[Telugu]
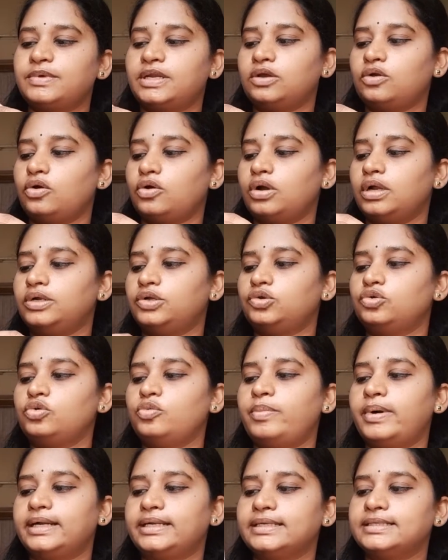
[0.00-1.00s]
మనకు ఒక టూ
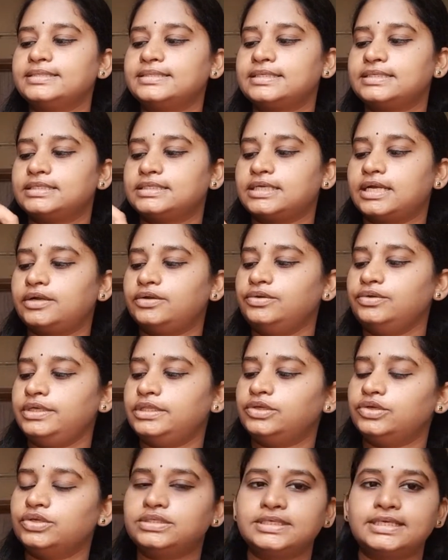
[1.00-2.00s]
బటన్స్ ఇచ్చాడు
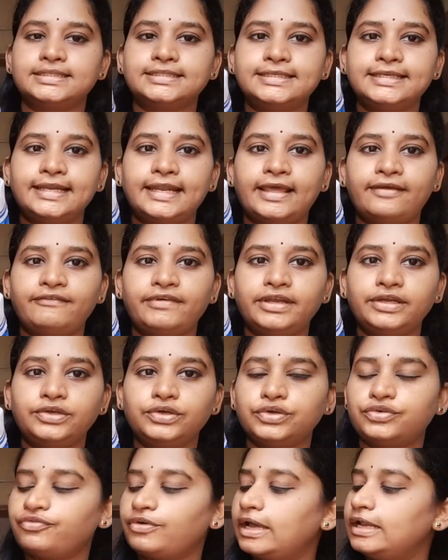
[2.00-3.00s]
ఇది వచ్చేసి లెవెన్
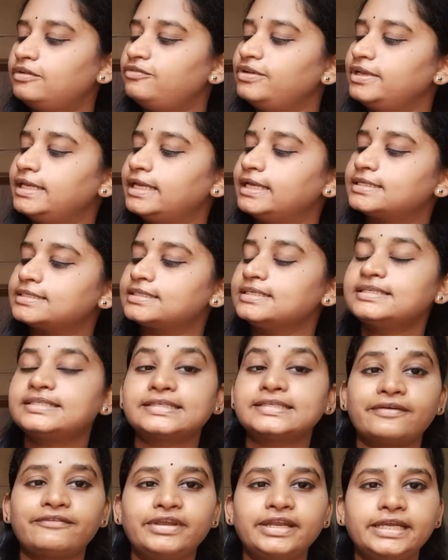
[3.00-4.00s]
టు ట్వెల్వ్ ఇయర్స్
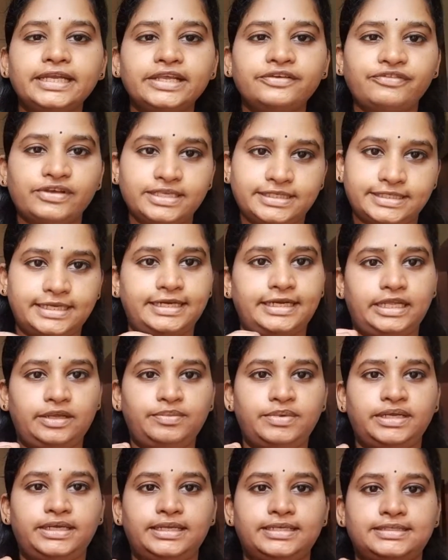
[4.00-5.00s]
సెవెంటీ ఫైవ్
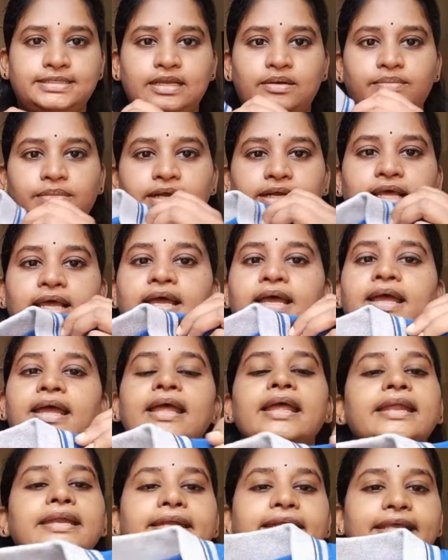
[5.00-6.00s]
సెంటీమీటర్స్ అనమాట
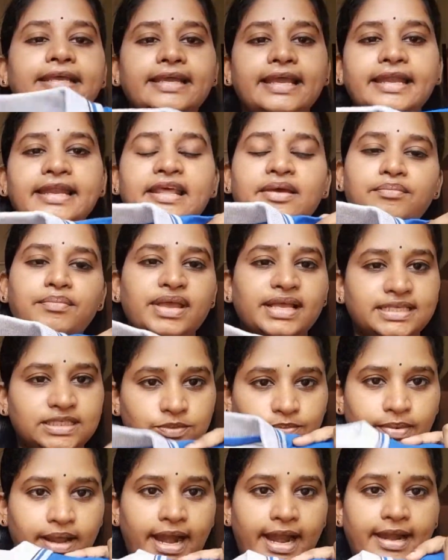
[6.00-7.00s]

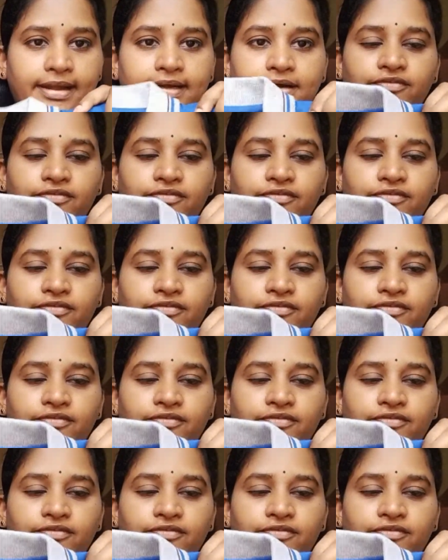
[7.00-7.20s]
డిఎన్ఎంఎక్స్ బ్రాండ్